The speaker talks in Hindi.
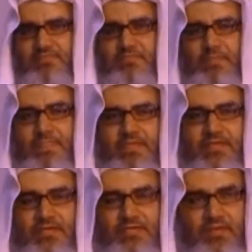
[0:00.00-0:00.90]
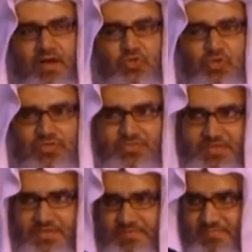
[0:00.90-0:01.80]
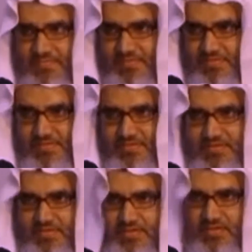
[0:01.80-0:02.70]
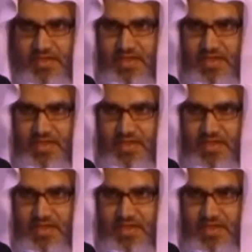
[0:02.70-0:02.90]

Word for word: जिन और शैतान वो इस दुनिया का हिस्सा है